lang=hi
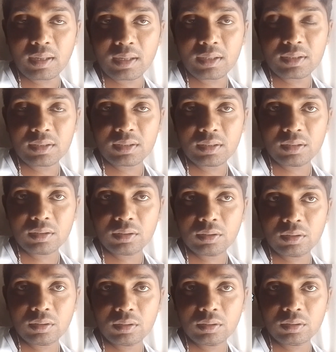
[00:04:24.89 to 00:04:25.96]
या गला भी
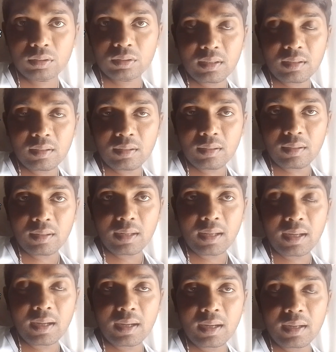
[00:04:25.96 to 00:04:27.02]
कहा जाता है
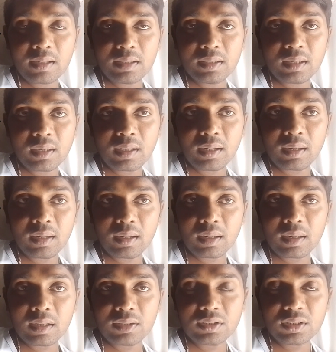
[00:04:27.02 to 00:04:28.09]
लाहा या गला
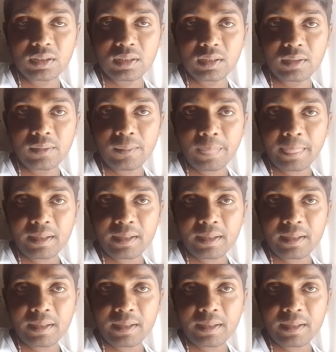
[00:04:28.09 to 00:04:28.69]
कहा जाता है